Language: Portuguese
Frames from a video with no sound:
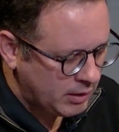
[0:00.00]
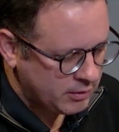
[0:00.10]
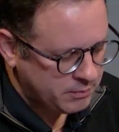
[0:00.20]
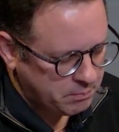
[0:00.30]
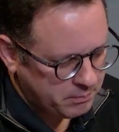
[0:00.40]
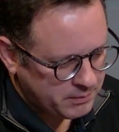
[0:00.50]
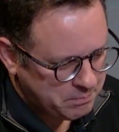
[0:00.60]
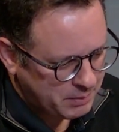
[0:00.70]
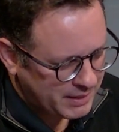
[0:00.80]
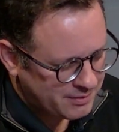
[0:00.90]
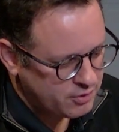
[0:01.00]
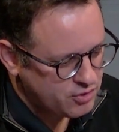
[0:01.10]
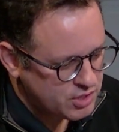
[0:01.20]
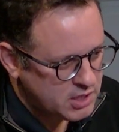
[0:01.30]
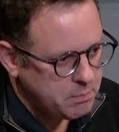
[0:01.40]
as
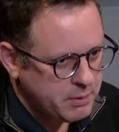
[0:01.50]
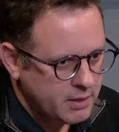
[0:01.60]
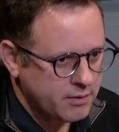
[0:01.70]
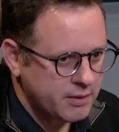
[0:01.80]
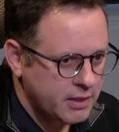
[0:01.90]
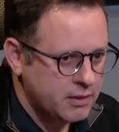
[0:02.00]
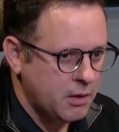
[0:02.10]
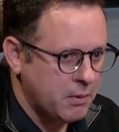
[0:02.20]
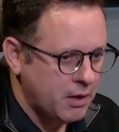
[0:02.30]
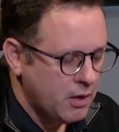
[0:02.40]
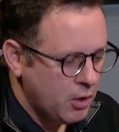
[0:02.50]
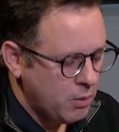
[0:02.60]
empresas típicas, né, tem uma,